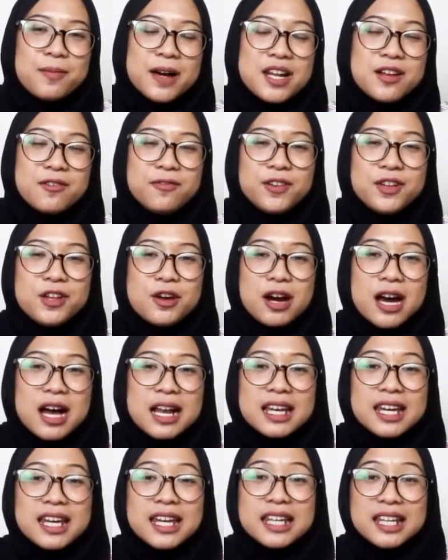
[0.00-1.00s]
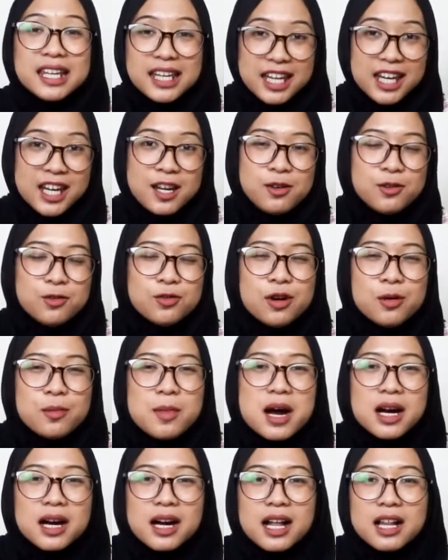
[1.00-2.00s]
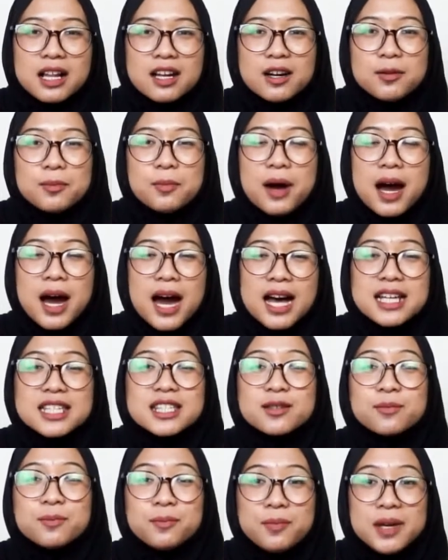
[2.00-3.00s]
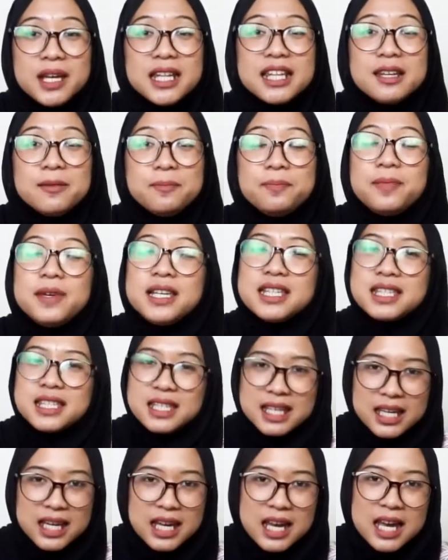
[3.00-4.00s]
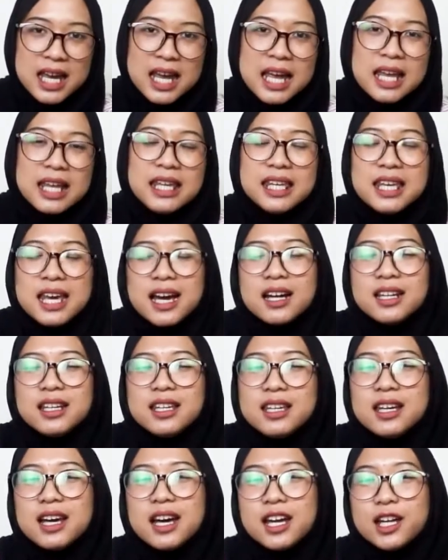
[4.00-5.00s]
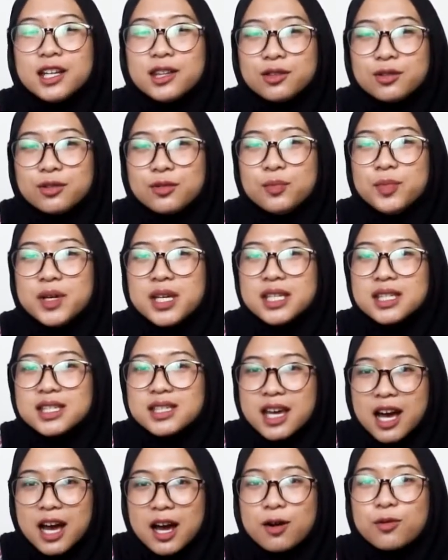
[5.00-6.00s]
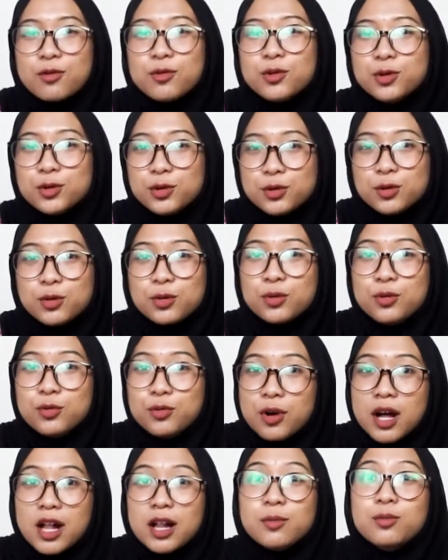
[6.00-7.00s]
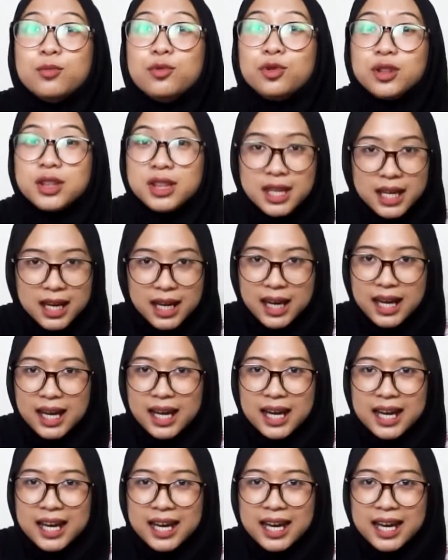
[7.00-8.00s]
Pada video kali ini, gue bakal ngebahas mini PC yang dia itu bisa untuk dual booting.